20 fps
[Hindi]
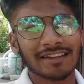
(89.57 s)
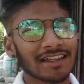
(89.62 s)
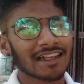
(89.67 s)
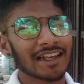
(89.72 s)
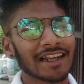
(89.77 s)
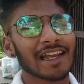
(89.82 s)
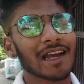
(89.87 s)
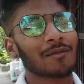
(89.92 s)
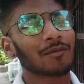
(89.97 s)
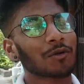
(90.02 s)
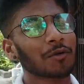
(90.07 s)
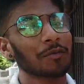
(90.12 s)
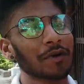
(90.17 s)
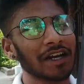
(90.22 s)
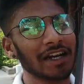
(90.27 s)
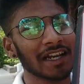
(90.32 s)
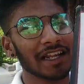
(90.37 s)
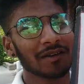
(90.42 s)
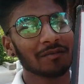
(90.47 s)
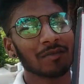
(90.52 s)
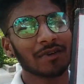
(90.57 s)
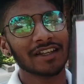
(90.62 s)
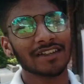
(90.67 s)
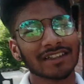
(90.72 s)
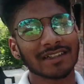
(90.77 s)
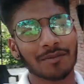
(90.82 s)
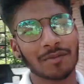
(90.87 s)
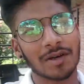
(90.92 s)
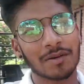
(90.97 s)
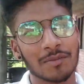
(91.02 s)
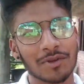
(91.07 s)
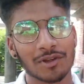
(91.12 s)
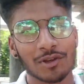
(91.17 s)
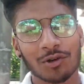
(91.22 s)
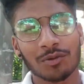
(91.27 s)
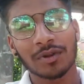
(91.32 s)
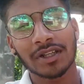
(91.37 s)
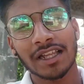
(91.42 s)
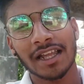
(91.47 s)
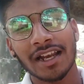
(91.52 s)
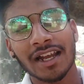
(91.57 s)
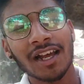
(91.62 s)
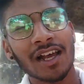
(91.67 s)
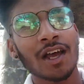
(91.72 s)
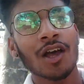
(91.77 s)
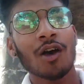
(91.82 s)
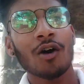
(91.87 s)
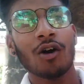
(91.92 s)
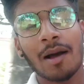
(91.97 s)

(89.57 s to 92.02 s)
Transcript: तो कैसी लगी आपको पेंटिंग प्लीज़ कमेंट में ज़रूर बताना